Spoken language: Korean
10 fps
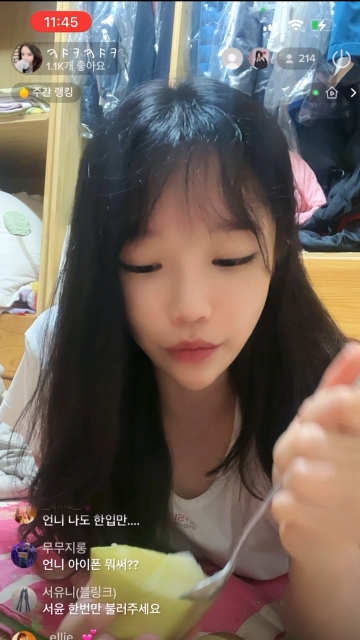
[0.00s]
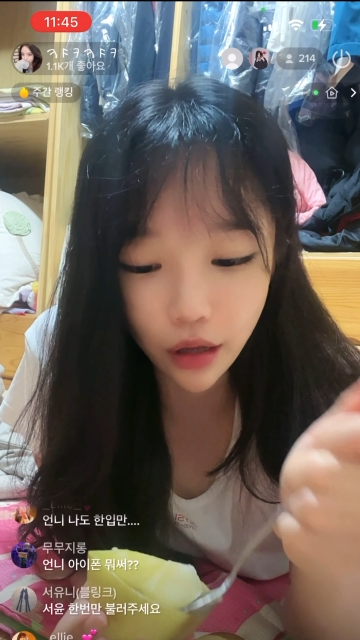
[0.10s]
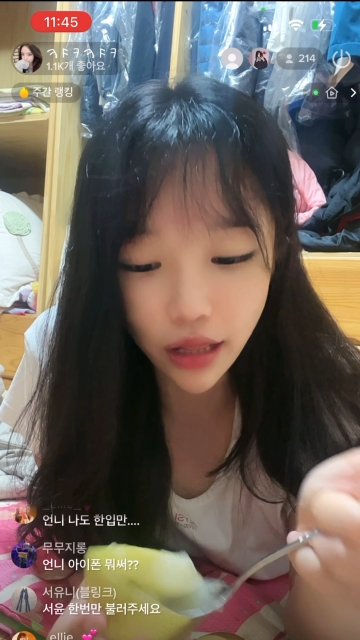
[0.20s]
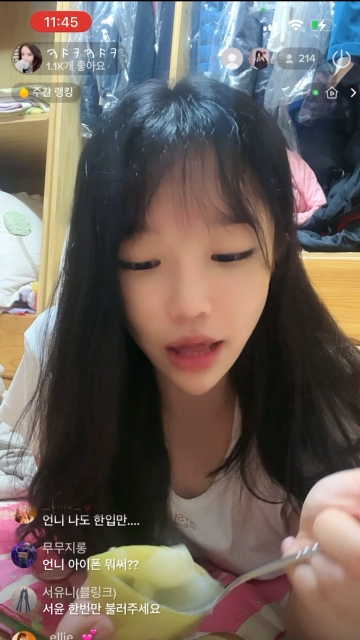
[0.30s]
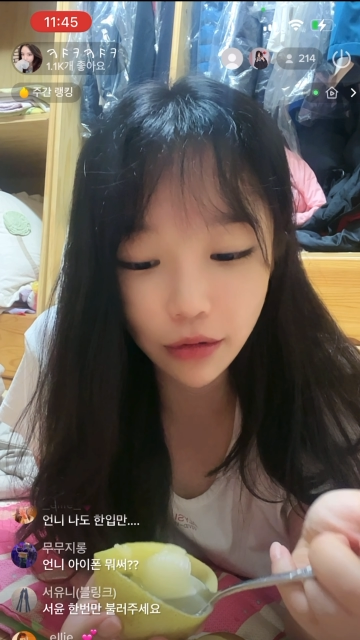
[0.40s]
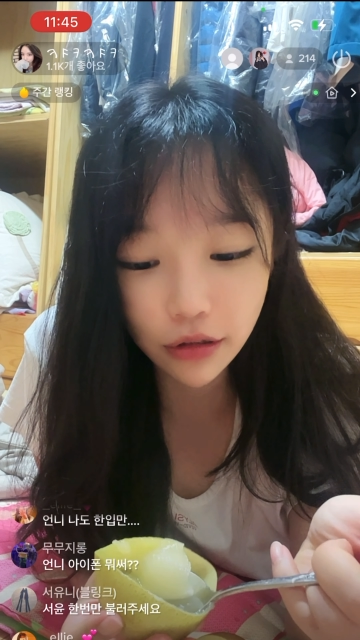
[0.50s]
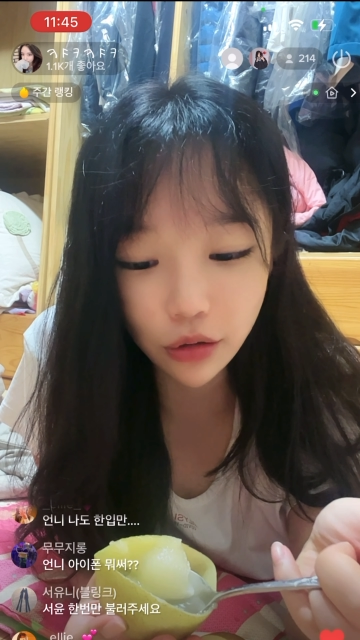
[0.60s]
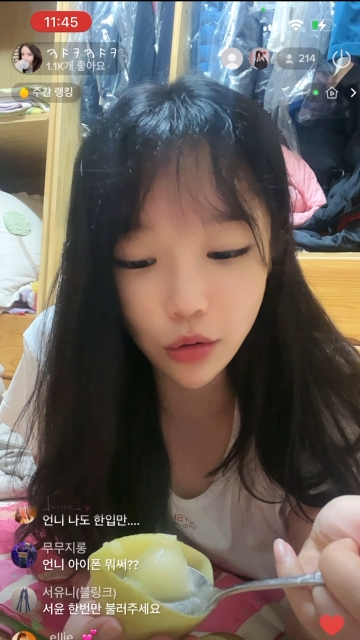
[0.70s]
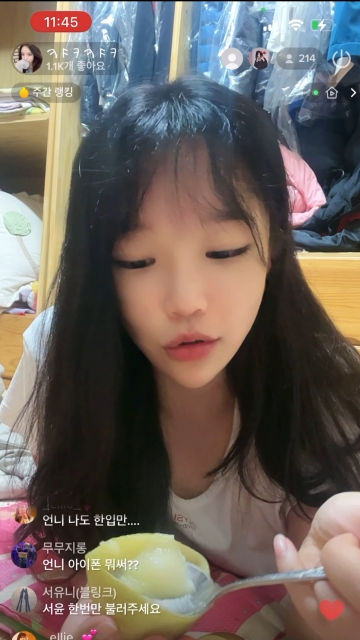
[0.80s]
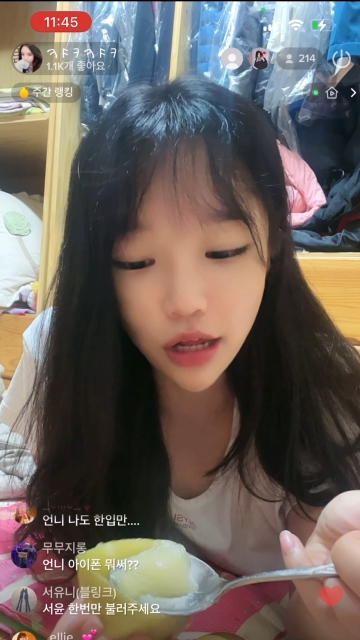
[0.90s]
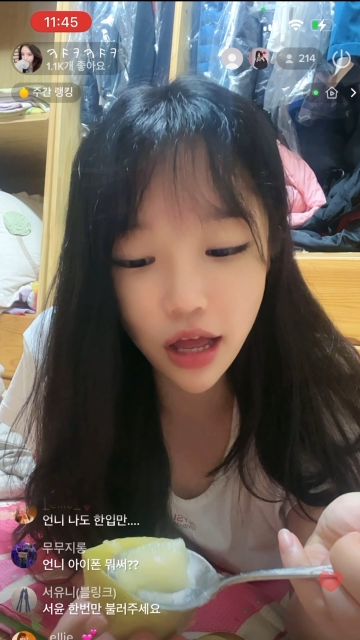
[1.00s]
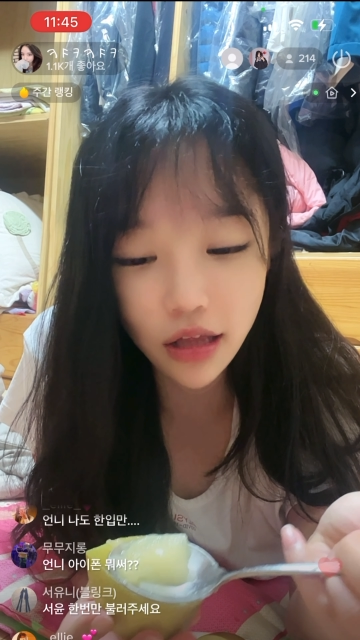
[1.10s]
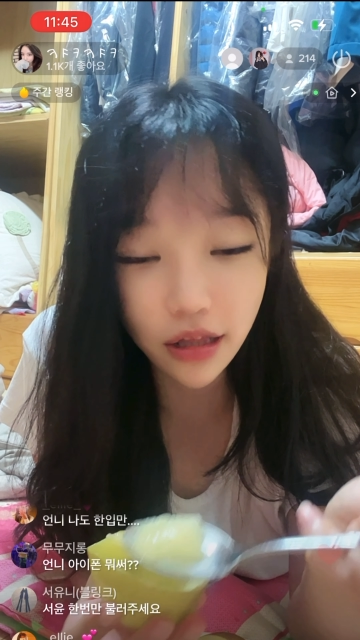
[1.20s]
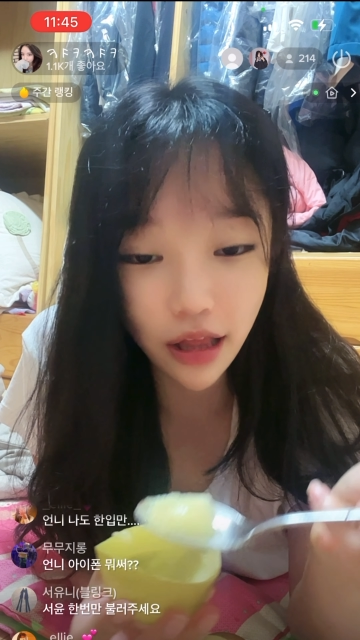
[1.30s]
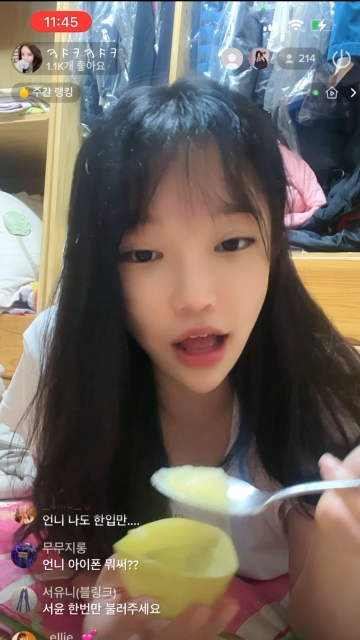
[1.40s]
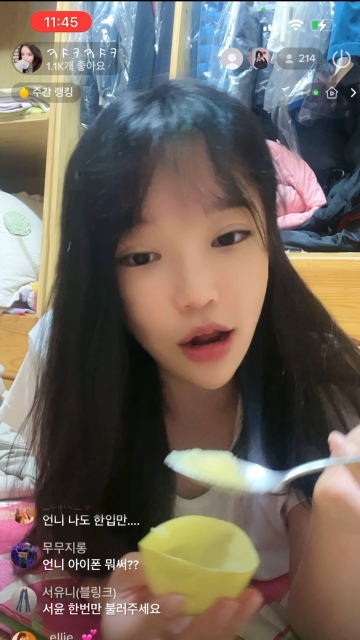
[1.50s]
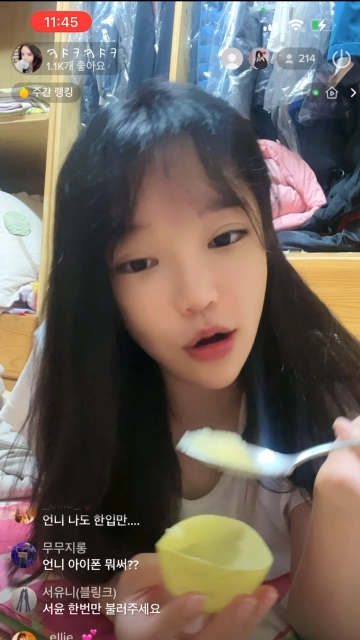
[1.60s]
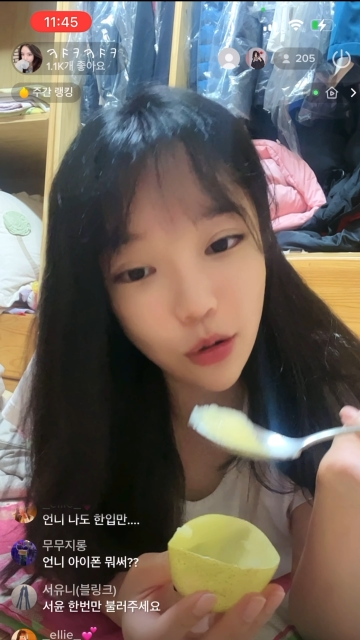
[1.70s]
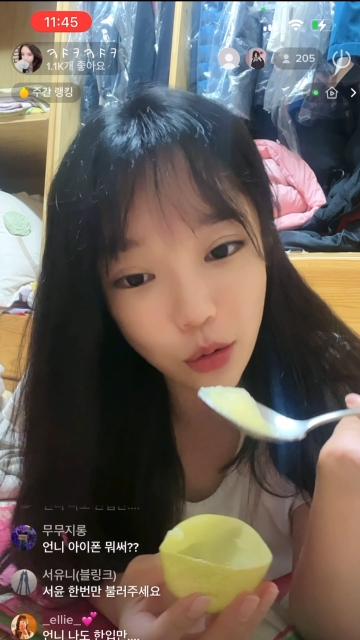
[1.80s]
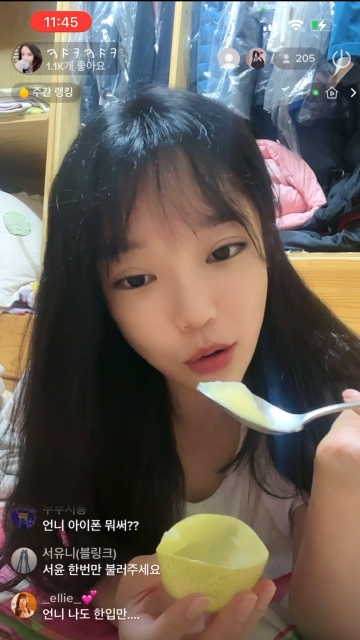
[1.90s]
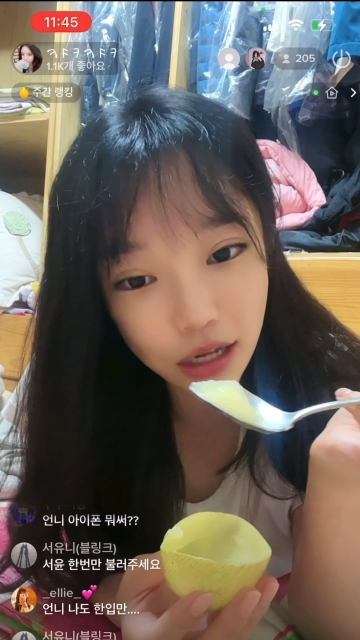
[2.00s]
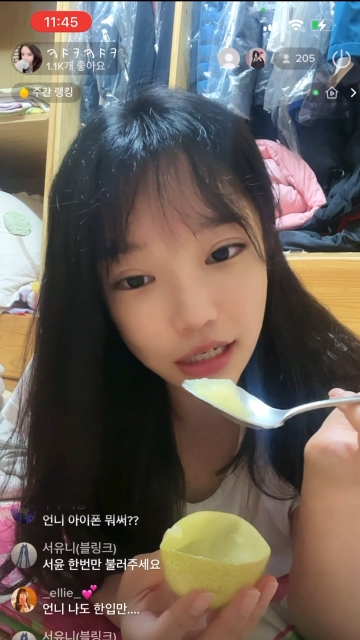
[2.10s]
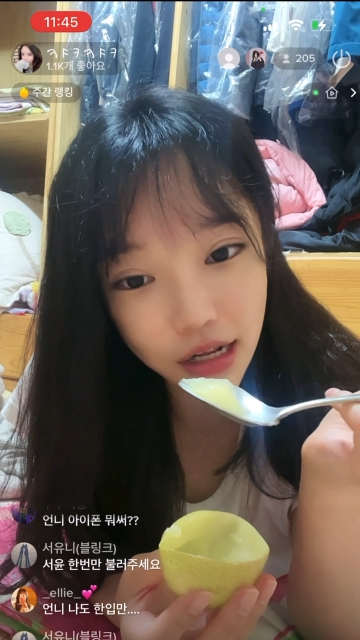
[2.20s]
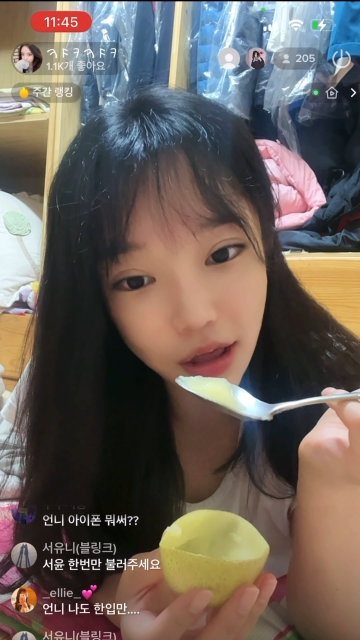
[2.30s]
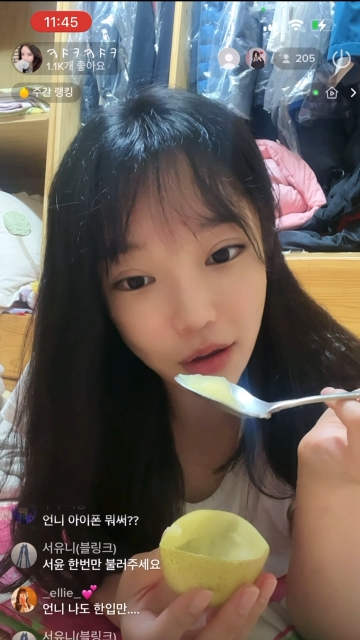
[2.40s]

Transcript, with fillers: 내가 먼저 톡을 해야 되나? 롤 하실래요?